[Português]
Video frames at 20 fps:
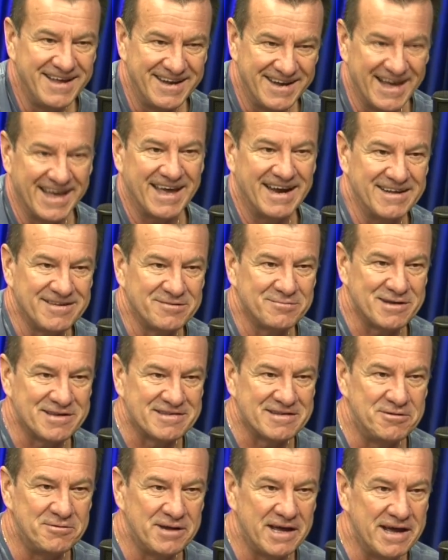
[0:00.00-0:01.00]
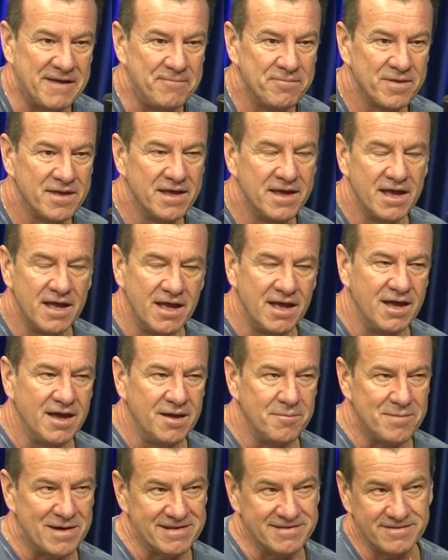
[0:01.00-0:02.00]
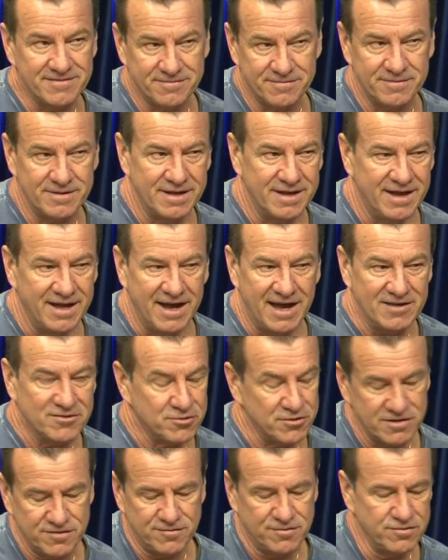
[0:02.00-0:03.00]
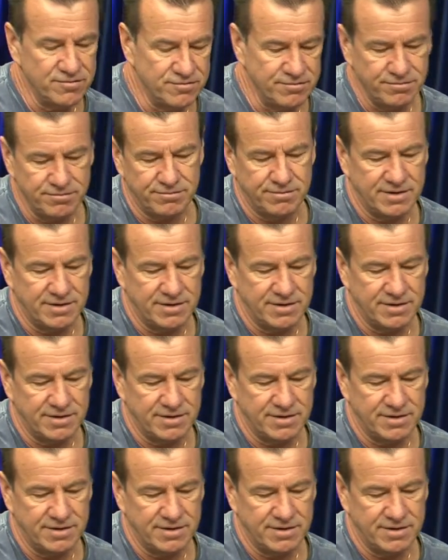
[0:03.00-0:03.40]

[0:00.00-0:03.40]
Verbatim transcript: naquela situação, né? Mas as coisas vão